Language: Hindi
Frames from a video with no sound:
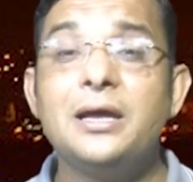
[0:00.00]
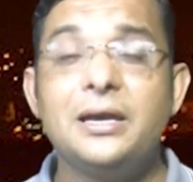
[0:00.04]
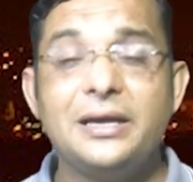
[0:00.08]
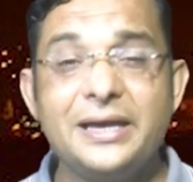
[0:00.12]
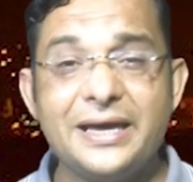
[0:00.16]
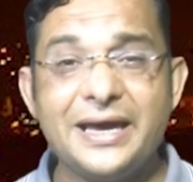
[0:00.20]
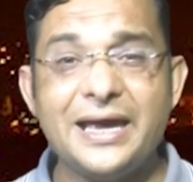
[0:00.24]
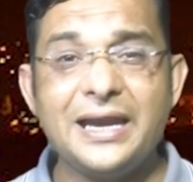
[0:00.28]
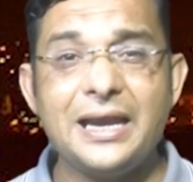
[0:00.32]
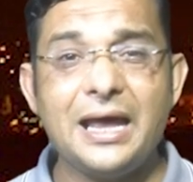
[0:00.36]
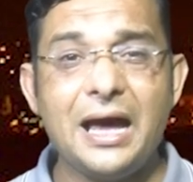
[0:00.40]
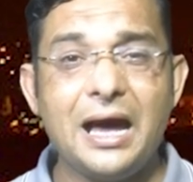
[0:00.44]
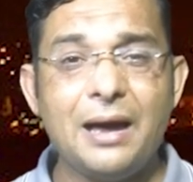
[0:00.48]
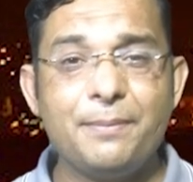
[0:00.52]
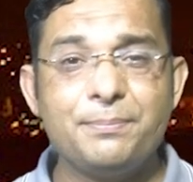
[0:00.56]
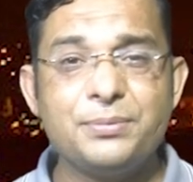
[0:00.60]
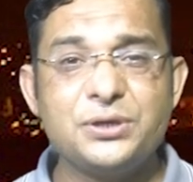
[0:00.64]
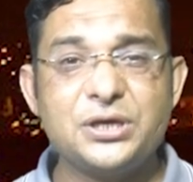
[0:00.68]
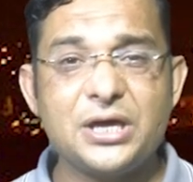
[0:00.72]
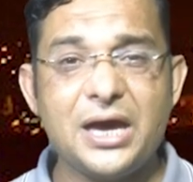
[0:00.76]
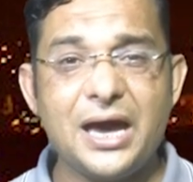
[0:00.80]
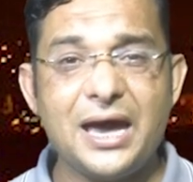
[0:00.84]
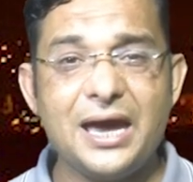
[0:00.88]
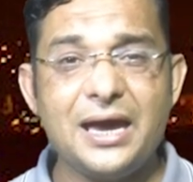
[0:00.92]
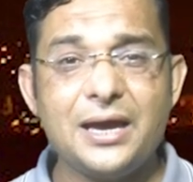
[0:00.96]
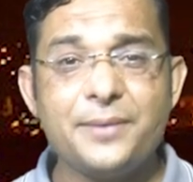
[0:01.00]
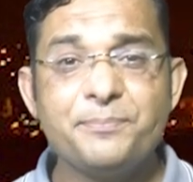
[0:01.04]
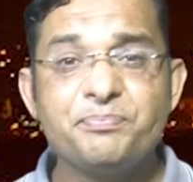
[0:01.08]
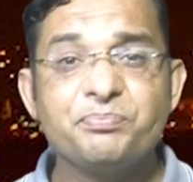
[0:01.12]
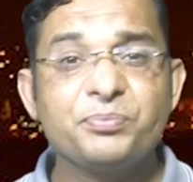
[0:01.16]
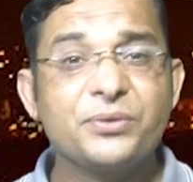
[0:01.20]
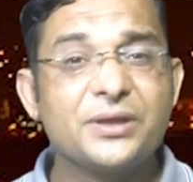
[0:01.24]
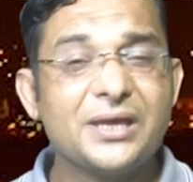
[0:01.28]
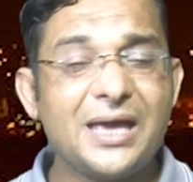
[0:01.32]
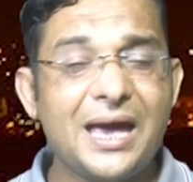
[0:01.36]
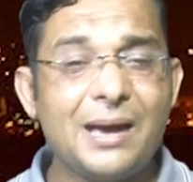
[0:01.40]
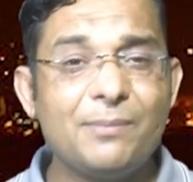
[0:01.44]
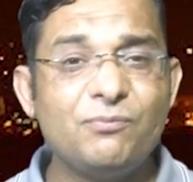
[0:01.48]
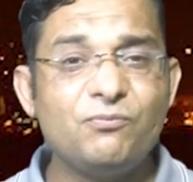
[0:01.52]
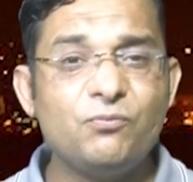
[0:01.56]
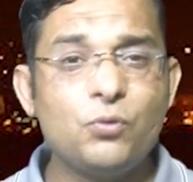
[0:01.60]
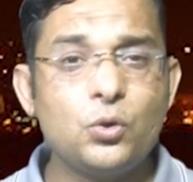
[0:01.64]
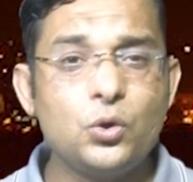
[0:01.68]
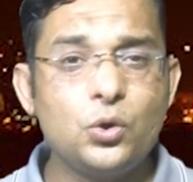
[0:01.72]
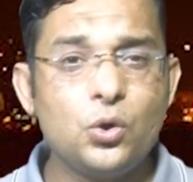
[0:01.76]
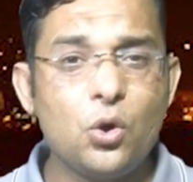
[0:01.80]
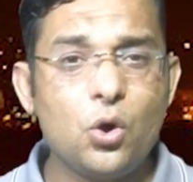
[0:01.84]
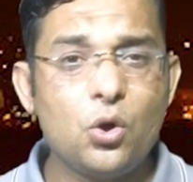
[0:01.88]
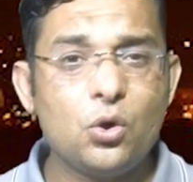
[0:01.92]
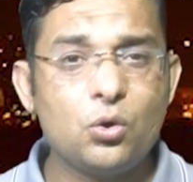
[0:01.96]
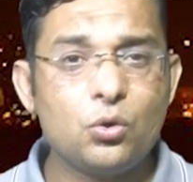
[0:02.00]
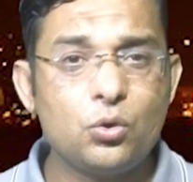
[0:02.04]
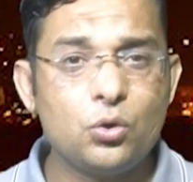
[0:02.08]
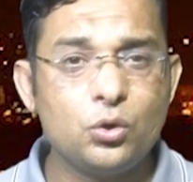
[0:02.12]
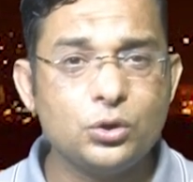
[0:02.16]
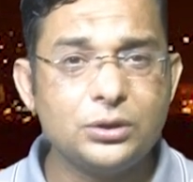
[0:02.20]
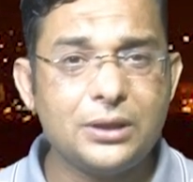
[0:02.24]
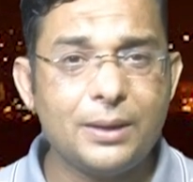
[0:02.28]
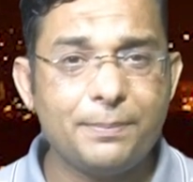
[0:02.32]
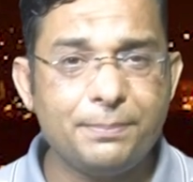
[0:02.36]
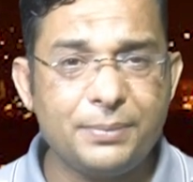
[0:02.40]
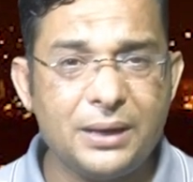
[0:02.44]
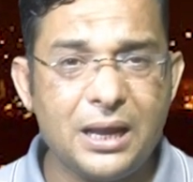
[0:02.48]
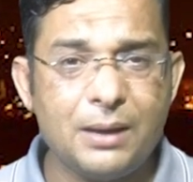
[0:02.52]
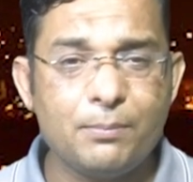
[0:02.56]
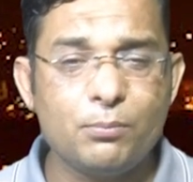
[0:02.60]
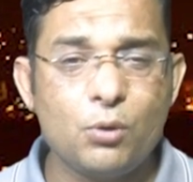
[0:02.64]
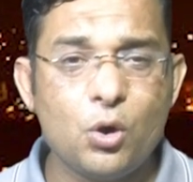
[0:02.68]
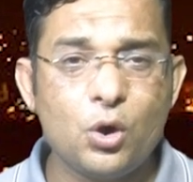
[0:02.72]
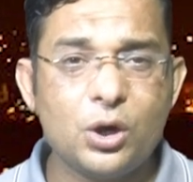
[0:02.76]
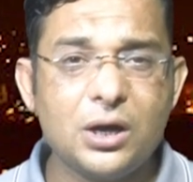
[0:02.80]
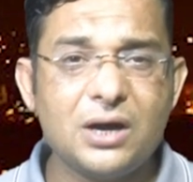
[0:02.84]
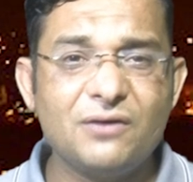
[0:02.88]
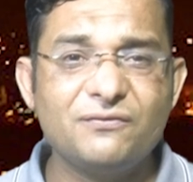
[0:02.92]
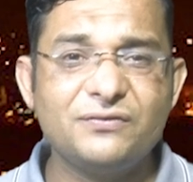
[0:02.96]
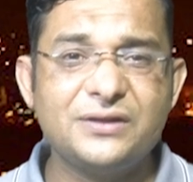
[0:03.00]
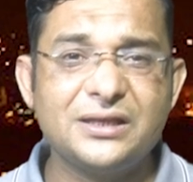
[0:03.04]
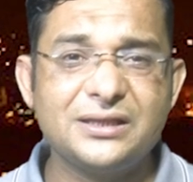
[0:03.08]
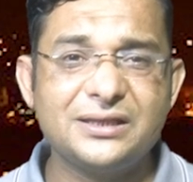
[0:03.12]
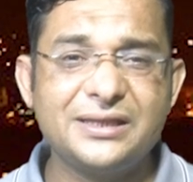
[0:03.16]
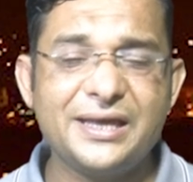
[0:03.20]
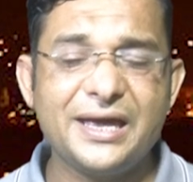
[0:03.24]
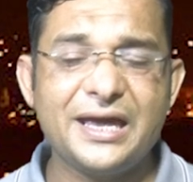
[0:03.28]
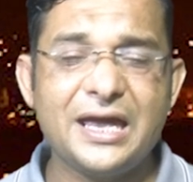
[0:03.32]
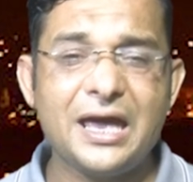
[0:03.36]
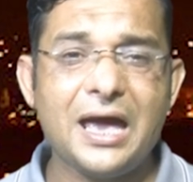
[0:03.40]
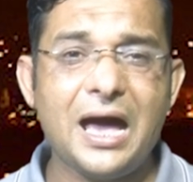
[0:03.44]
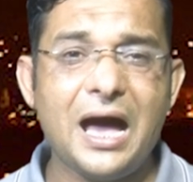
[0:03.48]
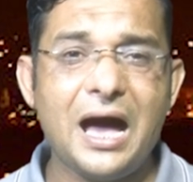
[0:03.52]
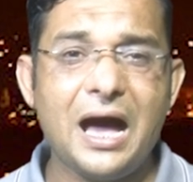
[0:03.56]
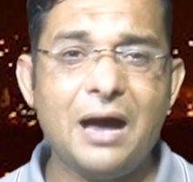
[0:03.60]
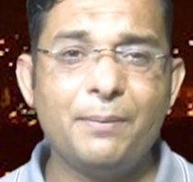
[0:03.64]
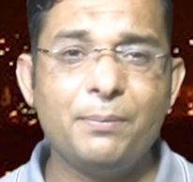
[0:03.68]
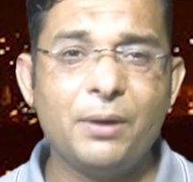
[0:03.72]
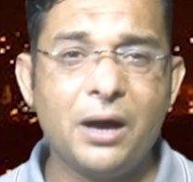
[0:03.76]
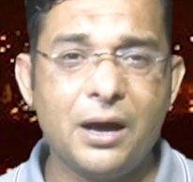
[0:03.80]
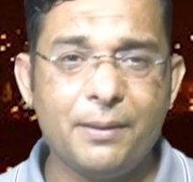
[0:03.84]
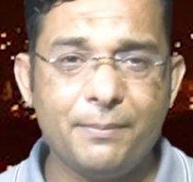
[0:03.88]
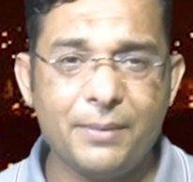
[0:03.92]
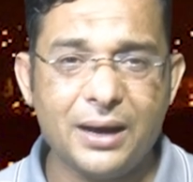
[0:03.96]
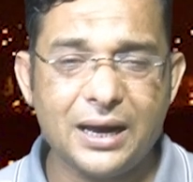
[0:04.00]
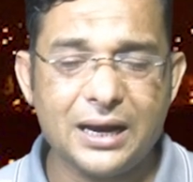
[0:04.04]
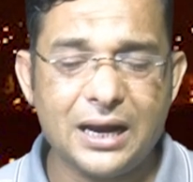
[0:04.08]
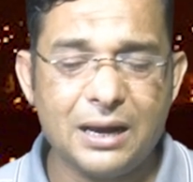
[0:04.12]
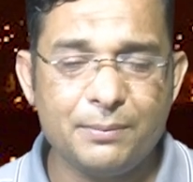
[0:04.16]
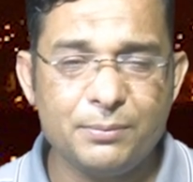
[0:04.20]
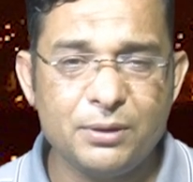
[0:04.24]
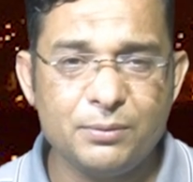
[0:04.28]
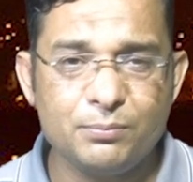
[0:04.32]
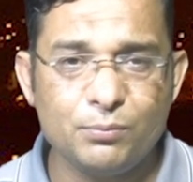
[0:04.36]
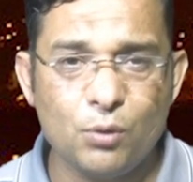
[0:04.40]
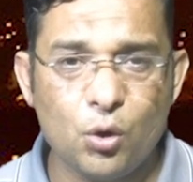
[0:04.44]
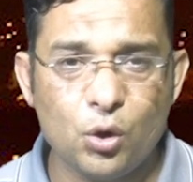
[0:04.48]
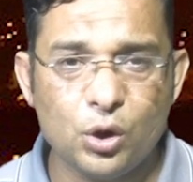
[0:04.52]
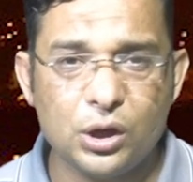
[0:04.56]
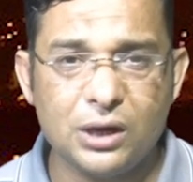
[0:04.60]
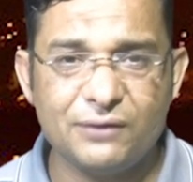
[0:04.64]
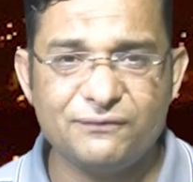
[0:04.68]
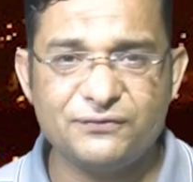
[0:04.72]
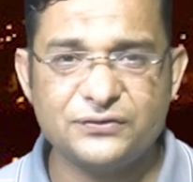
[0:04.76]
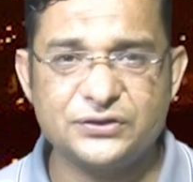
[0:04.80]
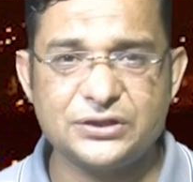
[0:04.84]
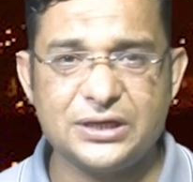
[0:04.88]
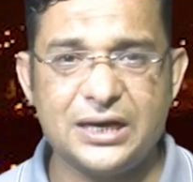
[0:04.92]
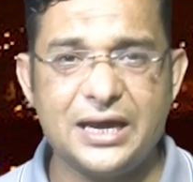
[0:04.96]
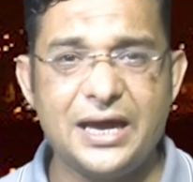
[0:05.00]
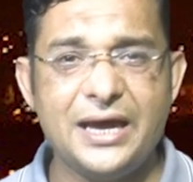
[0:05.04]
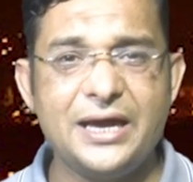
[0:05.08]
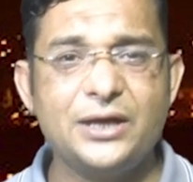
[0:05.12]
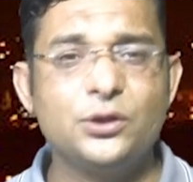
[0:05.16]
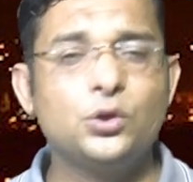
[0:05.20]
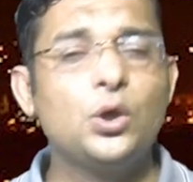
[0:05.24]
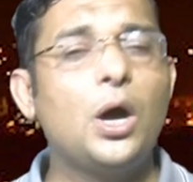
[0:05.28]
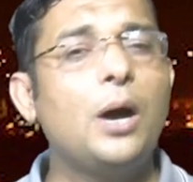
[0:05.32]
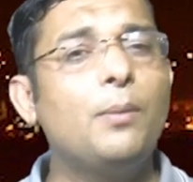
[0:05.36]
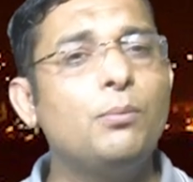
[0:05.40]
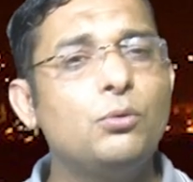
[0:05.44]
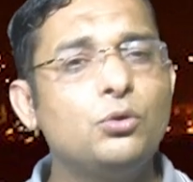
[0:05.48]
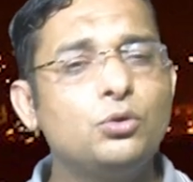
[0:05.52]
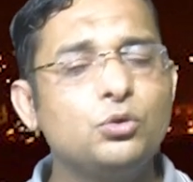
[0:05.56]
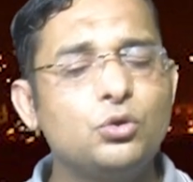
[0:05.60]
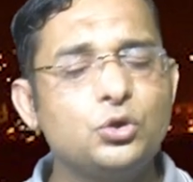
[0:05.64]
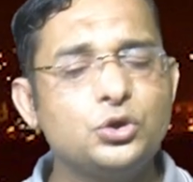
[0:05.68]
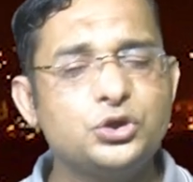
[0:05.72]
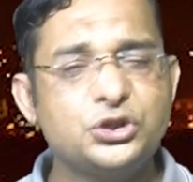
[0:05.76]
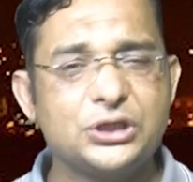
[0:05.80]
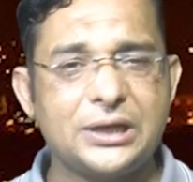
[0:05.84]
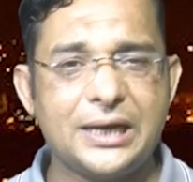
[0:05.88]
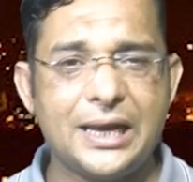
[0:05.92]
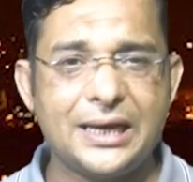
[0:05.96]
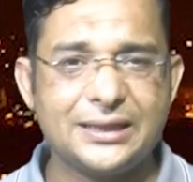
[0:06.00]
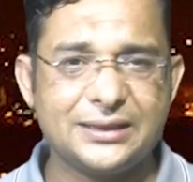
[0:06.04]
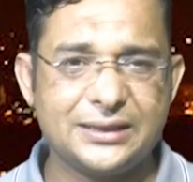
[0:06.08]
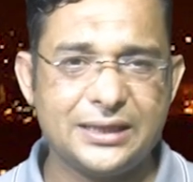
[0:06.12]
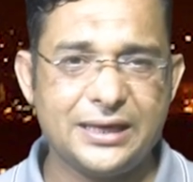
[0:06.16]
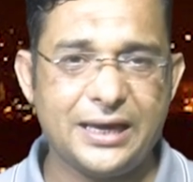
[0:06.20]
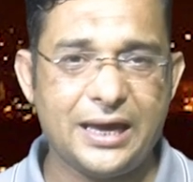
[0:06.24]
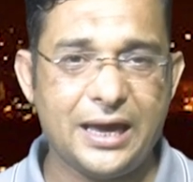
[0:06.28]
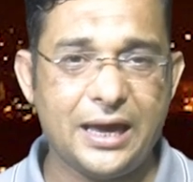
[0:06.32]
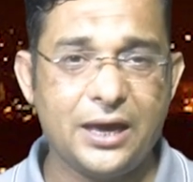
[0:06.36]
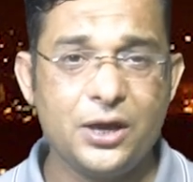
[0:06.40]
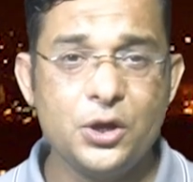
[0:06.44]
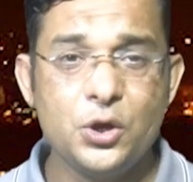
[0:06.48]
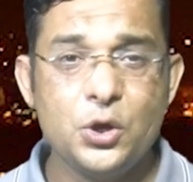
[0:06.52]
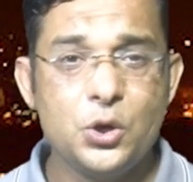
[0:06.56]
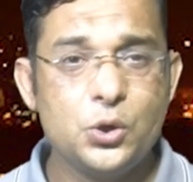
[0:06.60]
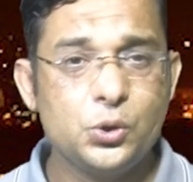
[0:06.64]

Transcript: लेकिन अब क्या है कि अब वो लोग खुद अपना मौकफ देते हैं कि आप हमारा भी मौकफ चलाएं तो हम उनको चलाते हैं